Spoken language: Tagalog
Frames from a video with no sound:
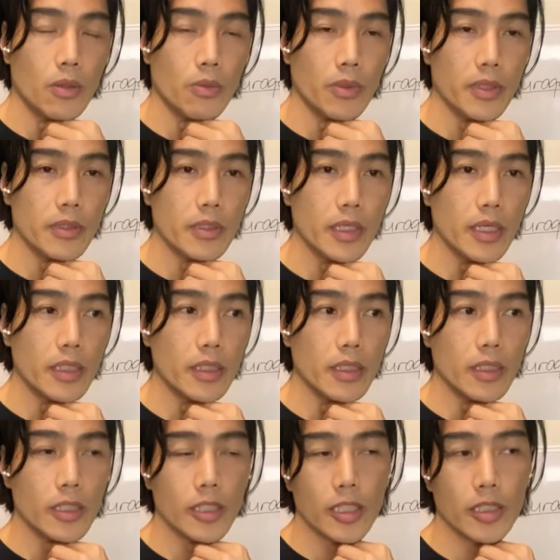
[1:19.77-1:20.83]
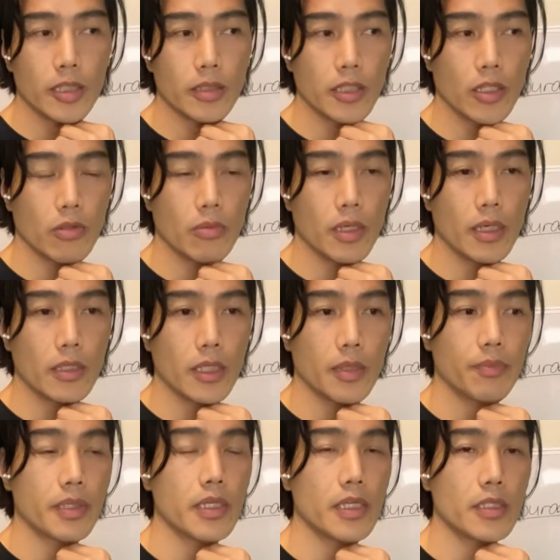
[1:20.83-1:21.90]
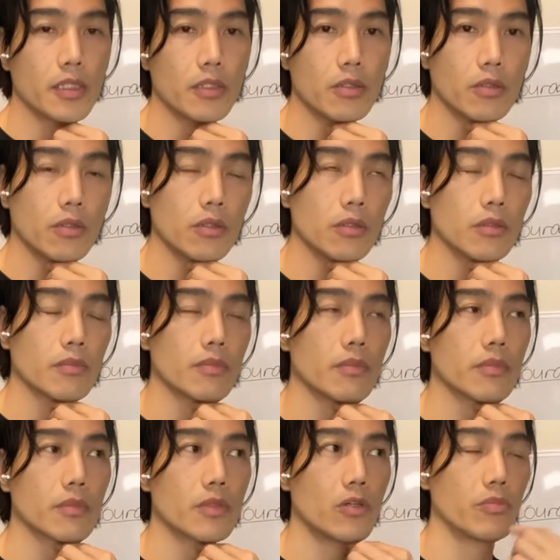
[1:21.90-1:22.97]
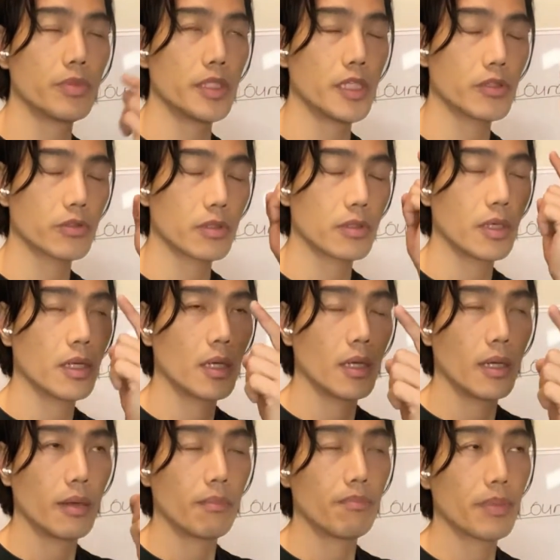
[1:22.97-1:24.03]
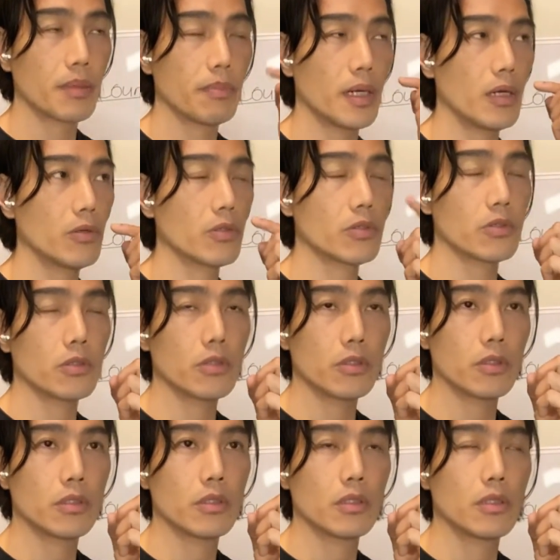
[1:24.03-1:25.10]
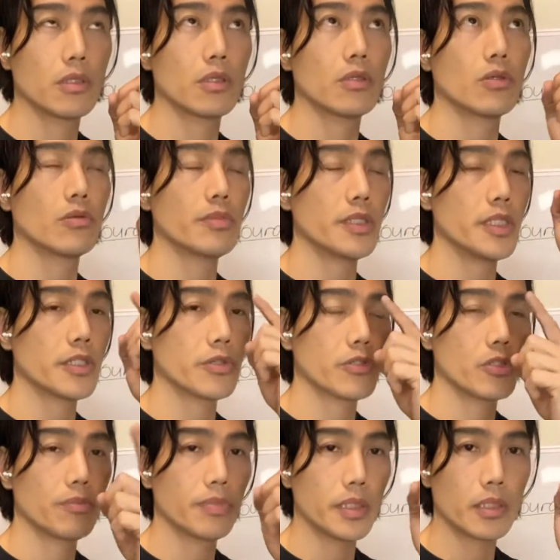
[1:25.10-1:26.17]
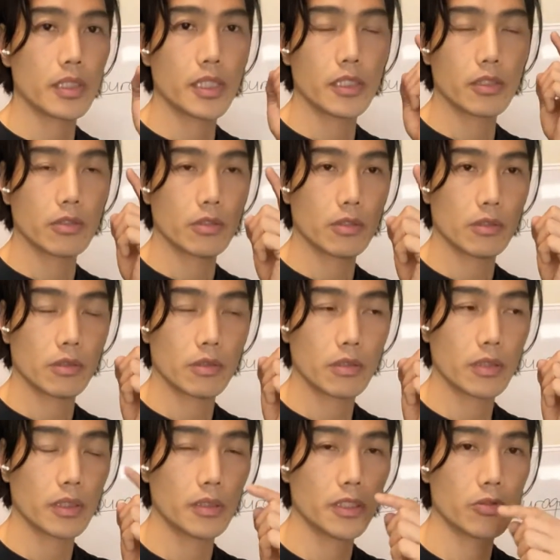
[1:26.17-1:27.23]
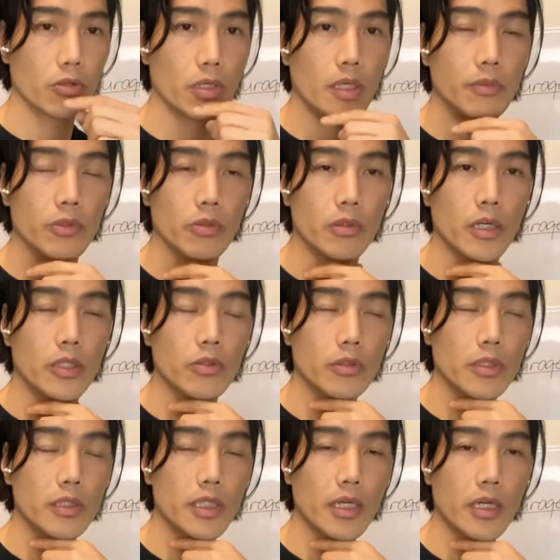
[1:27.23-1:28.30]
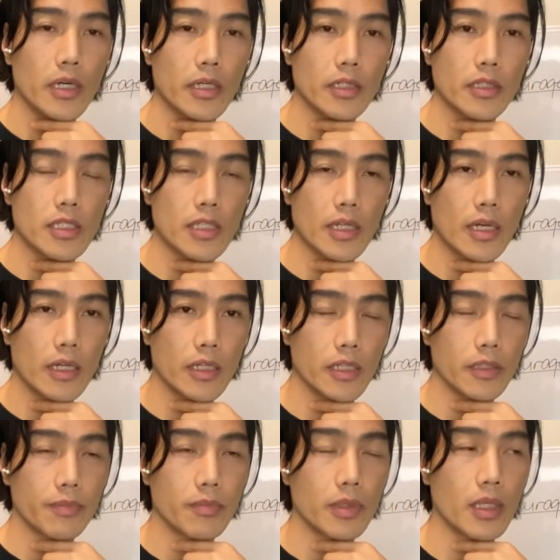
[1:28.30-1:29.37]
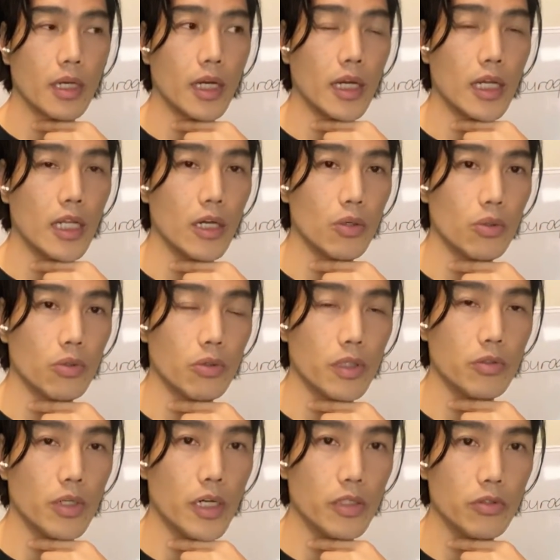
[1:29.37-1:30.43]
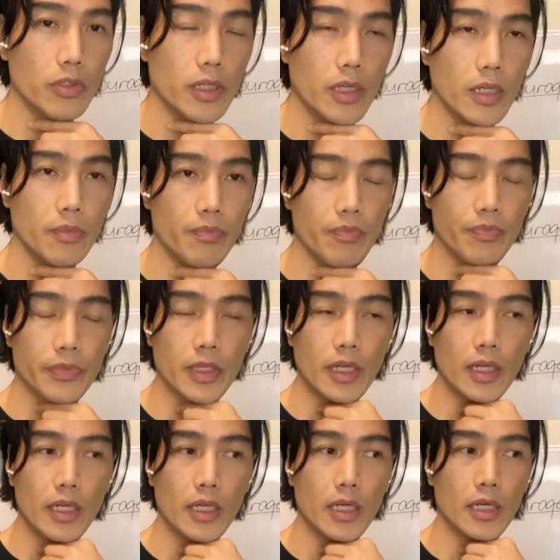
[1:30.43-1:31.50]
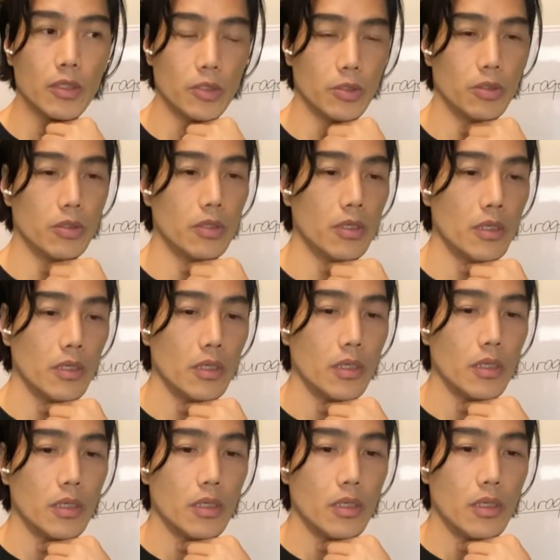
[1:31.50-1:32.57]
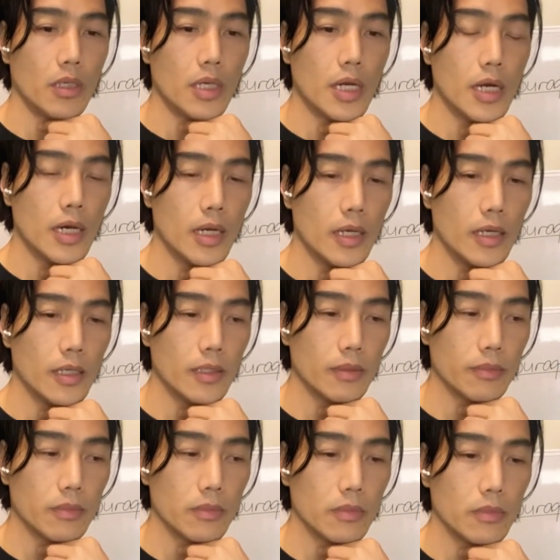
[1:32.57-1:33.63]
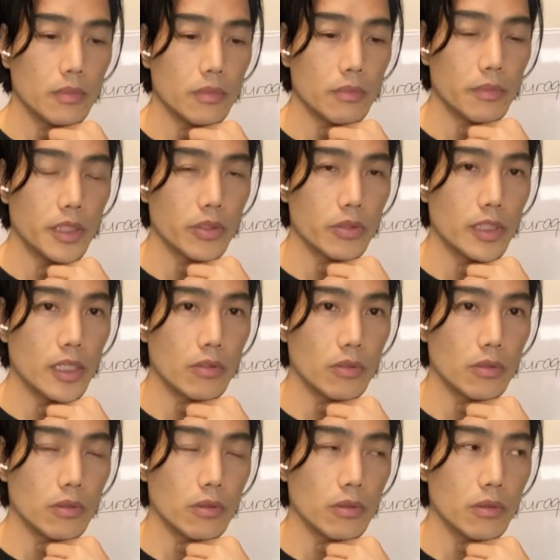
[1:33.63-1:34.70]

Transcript: One day, uh, sa umaga, pagising ko, umiikot, pagbangon ko, umiikot yung paningin ko. Hindi ko alam kung anong nangyayari na sa akin akala ko kung ano, ano na, akala ko uh, meron na akong